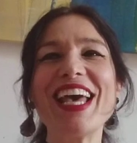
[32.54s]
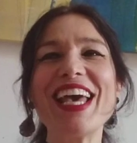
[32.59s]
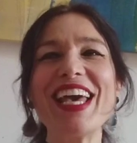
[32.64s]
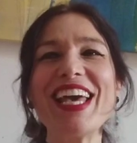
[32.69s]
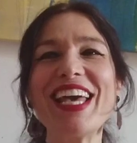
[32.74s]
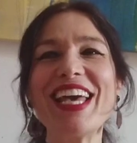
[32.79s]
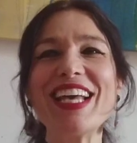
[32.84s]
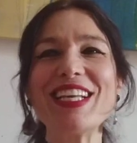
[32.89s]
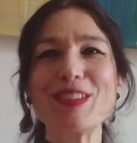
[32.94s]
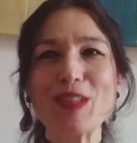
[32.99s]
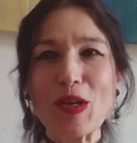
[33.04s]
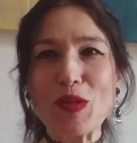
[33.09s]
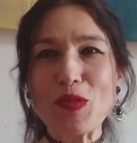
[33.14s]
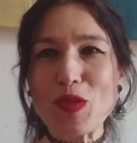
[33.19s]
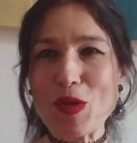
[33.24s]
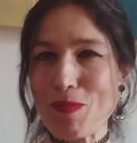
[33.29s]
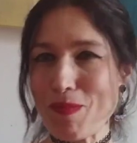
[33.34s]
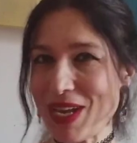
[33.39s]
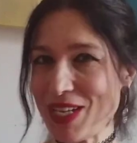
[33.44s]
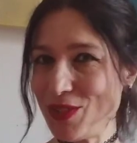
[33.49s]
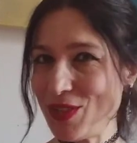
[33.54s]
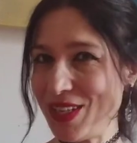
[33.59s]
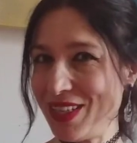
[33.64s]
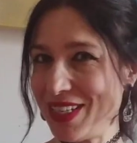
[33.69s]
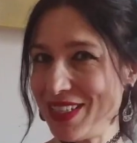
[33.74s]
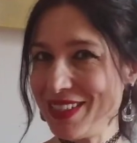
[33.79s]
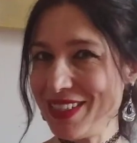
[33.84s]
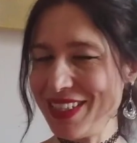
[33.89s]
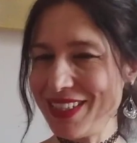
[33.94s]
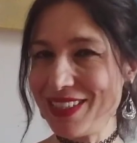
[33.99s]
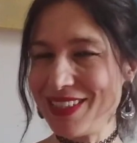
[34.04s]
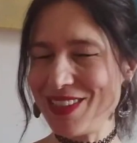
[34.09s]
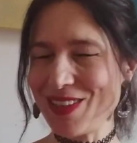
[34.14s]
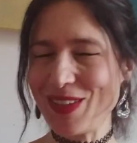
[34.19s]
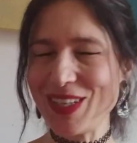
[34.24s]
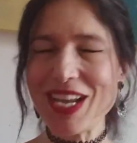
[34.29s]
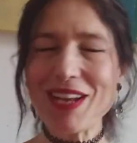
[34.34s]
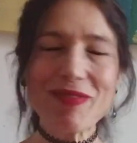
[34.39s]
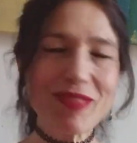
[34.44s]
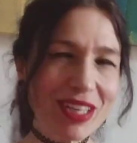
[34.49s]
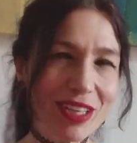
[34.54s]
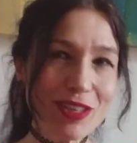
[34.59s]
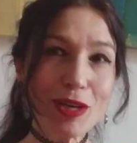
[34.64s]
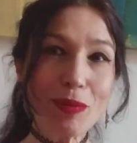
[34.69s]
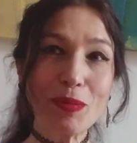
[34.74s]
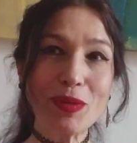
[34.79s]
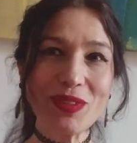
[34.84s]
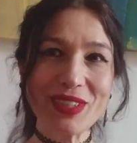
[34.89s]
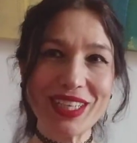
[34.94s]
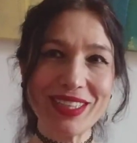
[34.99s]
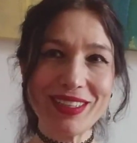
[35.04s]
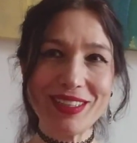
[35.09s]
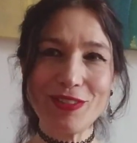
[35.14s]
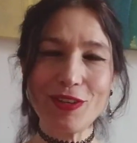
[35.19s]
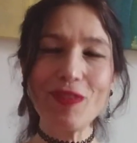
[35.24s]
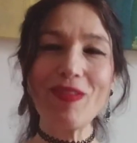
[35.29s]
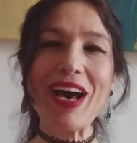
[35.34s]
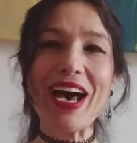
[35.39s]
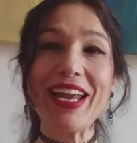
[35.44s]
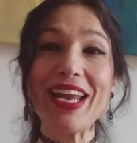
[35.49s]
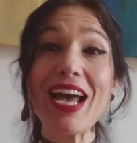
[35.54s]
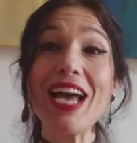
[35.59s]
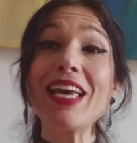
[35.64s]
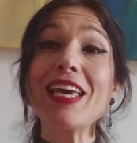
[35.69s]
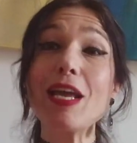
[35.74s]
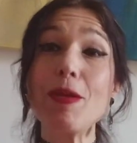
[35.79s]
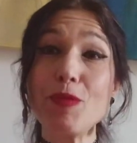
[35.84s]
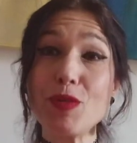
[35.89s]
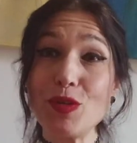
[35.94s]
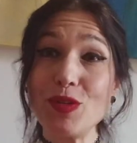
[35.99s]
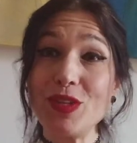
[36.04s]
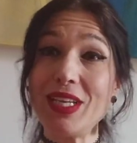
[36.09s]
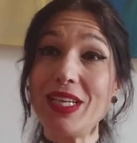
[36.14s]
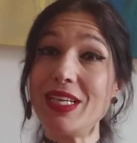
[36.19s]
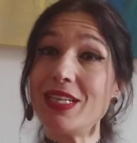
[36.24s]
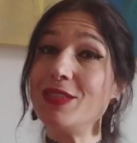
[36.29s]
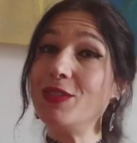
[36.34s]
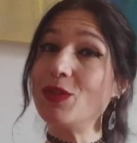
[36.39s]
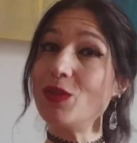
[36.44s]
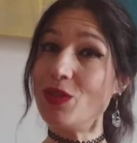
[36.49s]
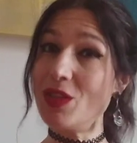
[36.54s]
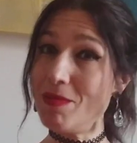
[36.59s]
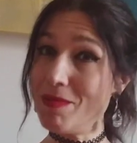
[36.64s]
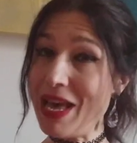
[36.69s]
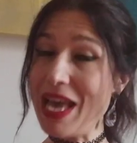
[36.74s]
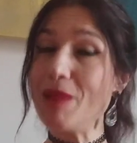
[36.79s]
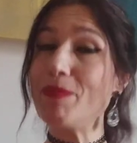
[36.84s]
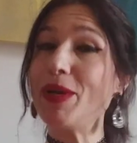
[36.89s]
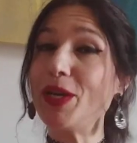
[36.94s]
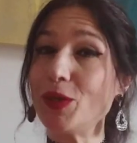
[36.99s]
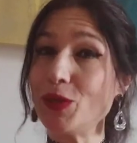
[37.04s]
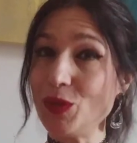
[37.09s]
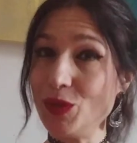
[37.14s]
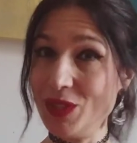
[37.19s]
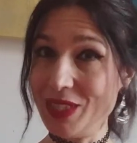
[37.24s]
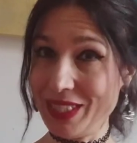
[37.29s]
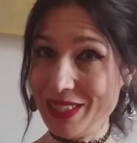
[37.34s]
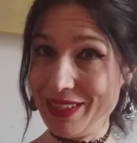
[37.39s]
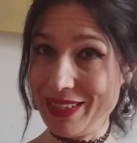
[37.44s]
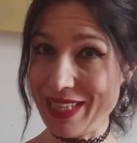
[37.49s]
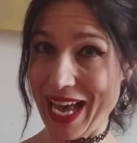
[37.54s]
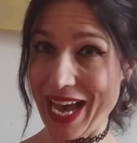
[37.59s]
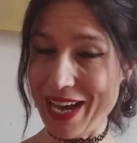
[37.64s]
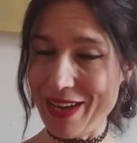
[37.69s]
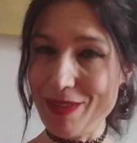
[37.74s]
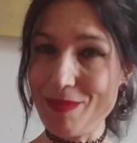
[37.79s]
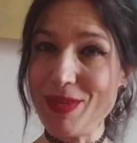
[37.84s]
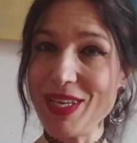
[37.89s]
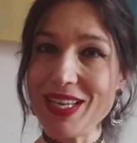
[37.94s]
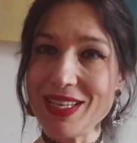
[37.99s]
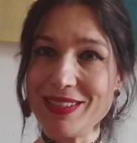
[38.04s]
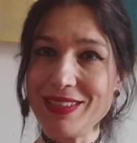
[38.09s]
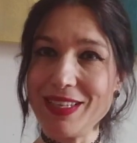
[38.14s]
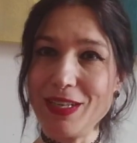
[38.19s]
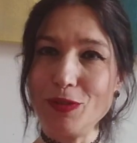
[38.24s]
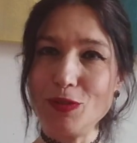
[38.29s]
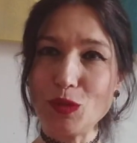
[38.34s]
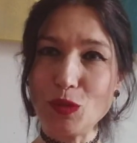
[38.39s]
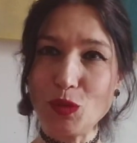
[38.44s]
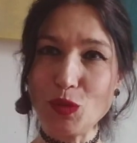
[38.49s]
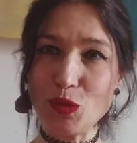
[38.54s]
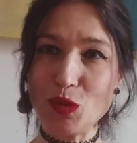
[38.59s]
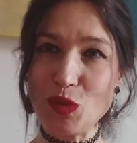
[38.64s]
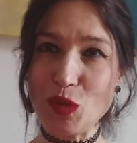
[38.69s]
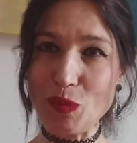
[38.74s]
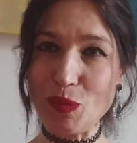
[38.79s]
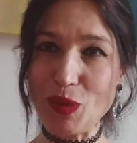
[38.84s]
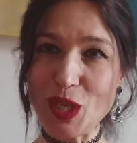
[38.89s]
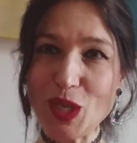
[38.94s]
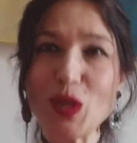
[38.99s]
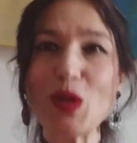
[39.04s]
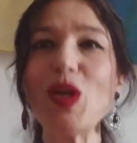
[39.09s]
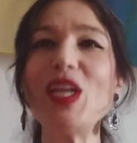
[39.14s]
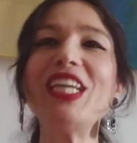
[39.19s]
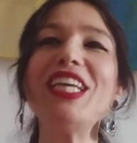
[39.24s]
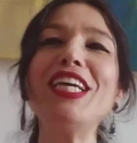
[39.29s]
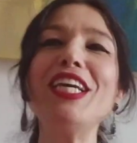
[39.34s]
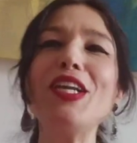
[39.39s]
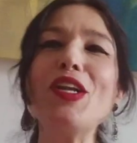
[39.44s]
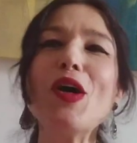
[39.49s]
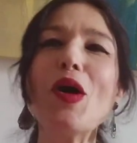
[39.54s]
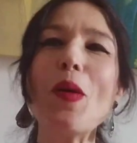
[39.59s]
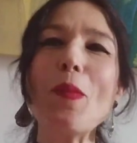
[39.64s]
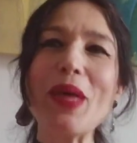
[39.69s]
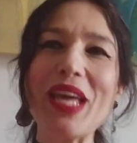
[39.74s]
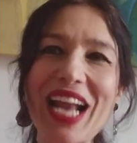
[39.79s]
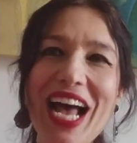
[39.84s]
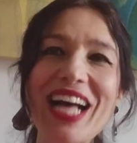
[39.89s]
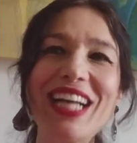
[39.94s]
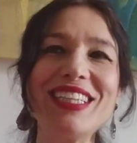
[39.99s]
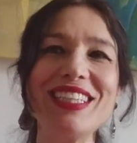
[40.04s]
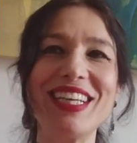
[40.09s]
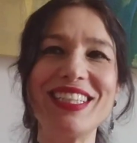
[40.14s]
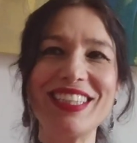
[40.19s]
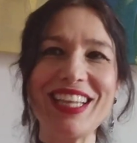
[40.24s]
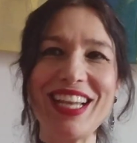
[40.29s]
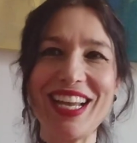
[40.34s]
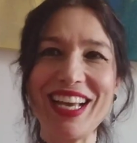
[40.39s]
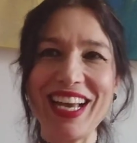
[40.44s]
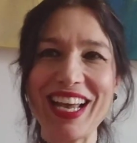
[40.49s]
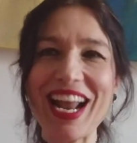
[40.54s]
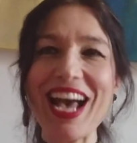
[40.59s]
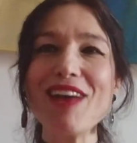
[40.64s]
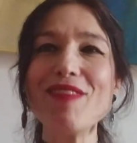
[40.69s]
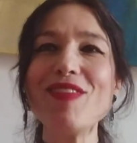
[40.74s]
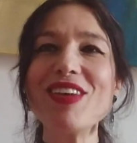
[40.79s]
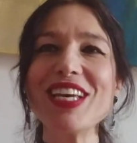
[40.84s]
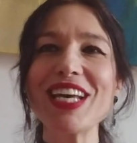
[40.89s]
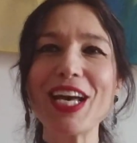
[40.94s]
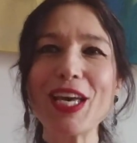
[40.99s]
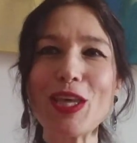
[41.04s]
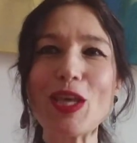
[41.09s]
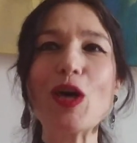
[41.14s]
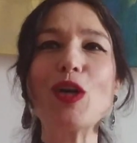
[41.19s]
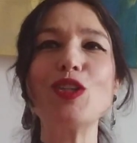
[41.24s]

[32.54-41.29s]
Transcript: e sotto in basso in descrizione al video potrete trovare anche il mio indirizzo di email per contattarmi, che è scritto tutto piccolino, miranda-telegrafica